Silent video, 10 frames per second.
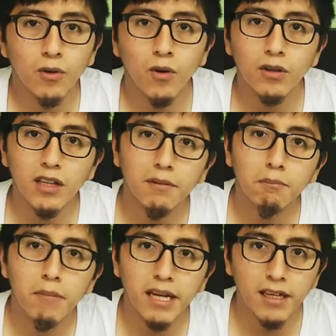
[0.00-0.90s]
con
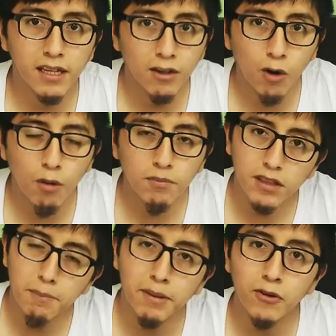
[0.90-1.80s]
Making Home
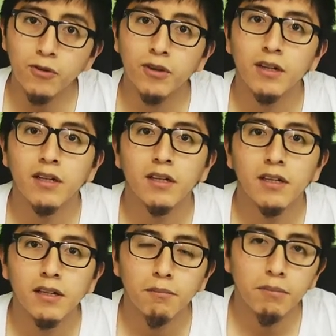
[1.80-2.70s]
de Perú.
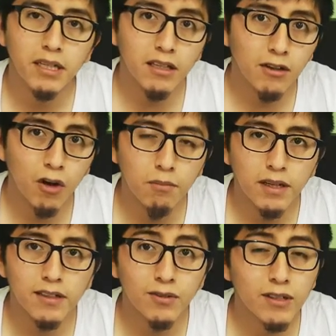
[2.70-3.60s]
Making Home
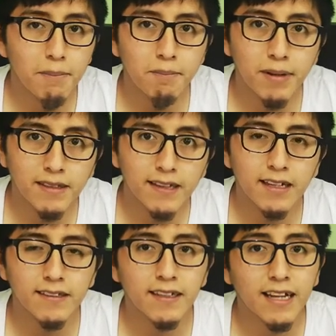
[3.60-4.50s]
es una empresa
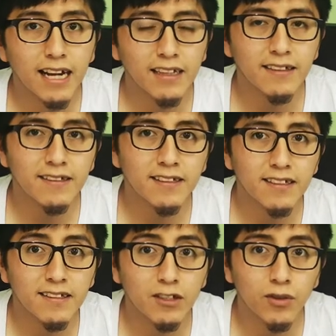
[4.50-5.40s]
que se encarga de hacer
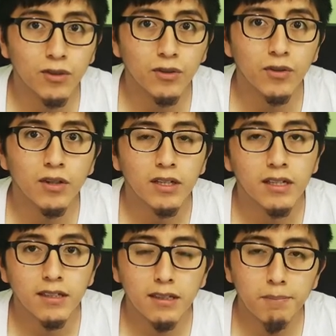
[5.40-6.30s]
desarrollo
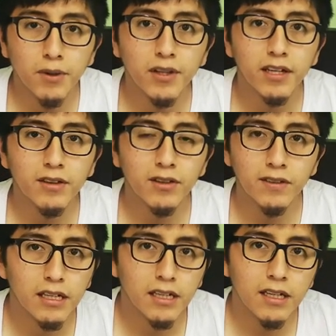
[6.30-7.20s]
de proyectos
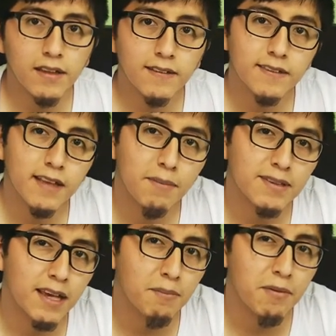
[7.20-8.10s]
y de
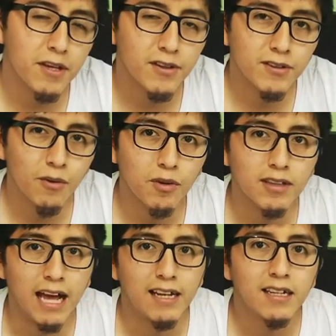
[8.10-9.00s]
sistemas embebidos como
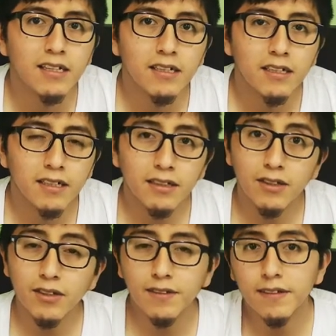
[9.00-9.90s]
tal.
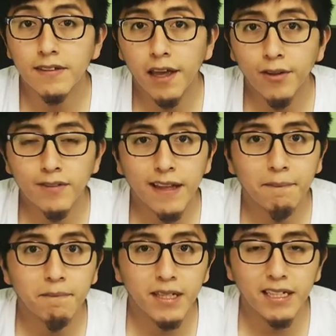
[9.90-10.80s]
Entonces, ellos
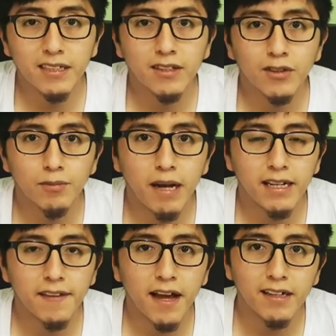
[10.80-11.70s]
también nos van
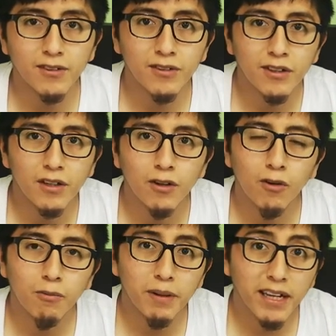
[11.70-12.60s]
a dar
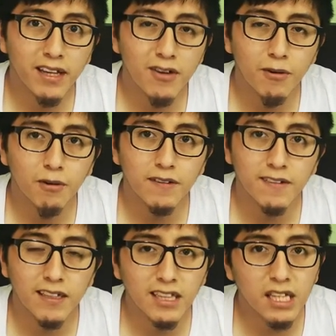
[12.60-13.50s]
un pequeño
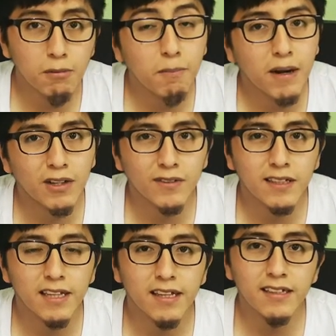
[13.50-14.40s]
incentivo para
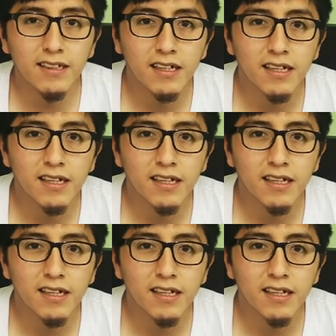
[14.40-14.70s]
ustedes